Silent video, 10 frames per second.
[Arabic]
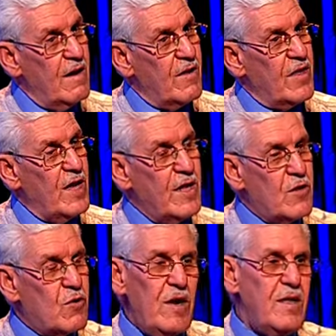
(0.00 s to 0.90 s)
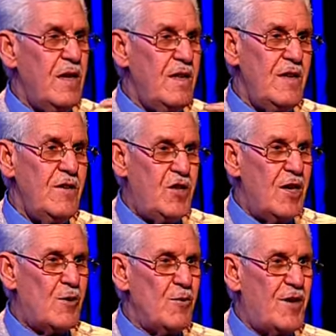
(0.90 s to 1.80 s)
ظننت انني
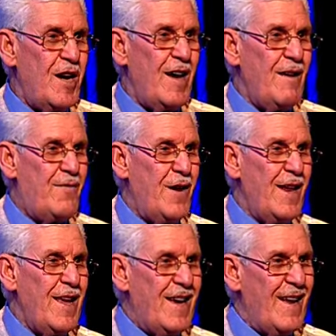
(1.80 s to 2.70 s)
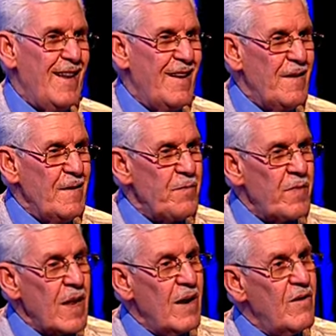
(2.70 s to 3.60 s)
جئت شيئا فريا جئت آه،
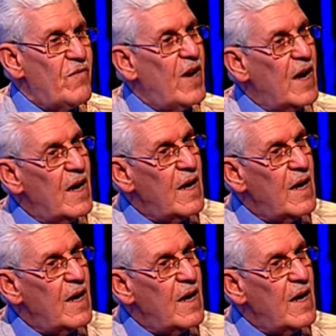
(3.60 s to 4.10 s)
بعدد كبير فقال